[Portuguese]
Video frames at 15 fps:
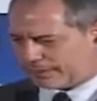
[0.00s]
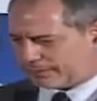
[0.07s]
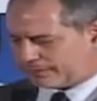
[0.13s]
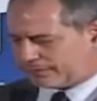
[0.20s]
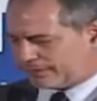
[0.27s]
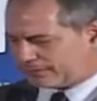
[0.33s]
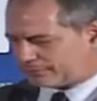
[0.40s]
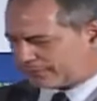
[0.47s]

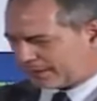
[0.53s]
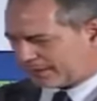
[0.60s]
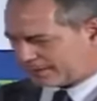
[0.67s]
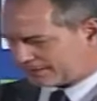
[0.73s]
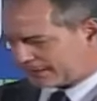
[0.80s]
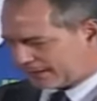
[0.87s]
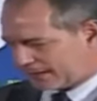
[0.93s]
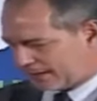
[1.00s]
lhes
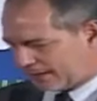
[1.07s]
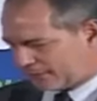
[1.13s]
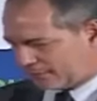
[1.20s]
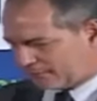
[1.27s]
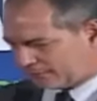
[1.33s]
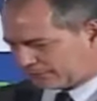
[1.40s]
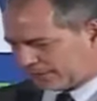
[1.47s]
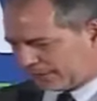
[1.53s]
parecerá
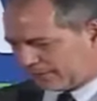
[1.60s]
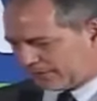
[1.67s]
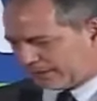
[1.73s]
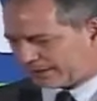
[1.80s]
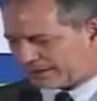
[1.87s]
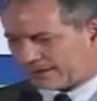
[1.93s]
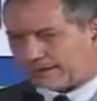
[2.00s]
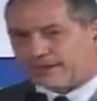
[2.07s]
algo
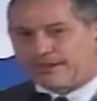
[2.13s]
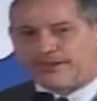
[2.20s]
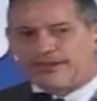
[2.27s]
teórica,